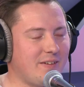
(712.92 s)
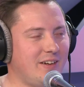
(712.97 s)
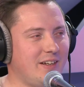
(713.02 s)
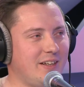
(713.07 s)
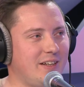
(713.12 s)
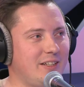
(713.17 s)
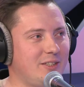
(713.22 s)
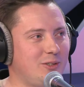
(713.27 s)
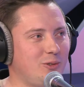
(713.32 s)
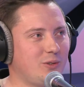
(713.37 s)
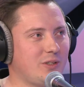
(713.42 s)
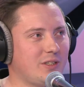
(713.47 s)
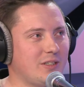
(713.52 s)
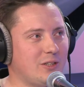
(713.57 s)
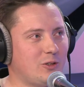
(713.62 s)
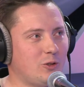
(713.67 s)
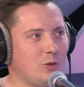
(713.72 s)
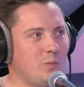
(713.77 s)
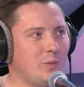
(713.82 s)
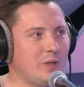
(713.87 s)
Валерия
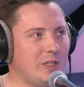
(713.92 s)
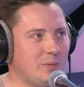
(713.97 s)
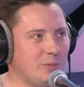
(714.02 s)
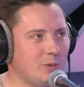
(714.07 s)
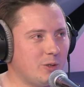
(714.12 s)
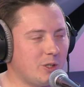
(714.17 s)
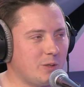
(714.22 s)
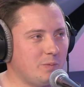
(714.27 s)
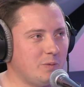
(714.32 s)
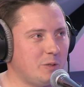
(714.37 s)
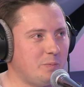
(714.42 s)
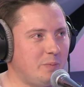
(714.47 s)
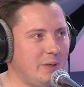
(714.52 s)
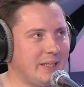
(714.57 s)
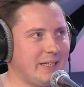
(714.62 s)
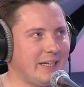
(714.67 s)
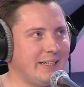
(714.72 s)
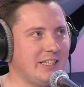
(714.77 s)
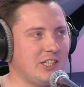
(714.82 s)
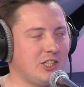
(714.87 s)
Сюткина, то мы не можем не спеть,
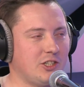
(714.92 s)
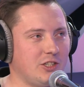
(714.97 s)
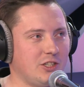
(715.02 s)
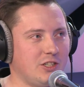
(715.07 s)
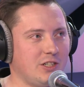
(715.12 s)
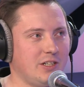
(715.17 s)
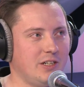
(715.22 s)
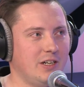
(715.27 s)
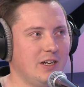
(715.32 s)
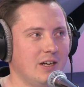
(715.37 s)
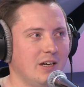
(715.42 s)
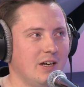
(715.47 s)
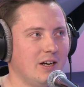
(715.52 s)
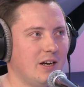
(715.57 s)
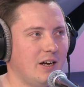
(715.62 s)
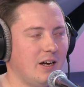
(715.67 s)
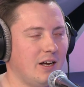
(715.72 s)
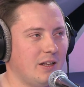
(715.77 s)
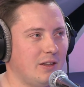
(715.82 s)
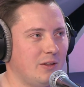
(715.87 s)
конечно же,
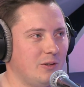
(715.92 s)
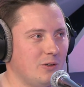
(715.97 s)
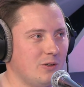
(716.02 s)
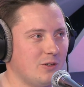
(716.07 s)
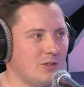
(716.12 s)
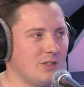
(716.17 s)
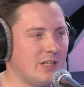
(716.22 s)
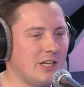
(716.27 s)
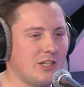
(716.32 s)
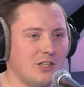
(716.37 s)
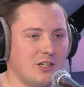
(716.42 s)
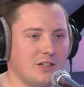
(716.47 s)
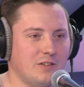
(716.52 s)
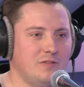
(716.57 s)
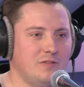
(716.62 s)
одну а из наших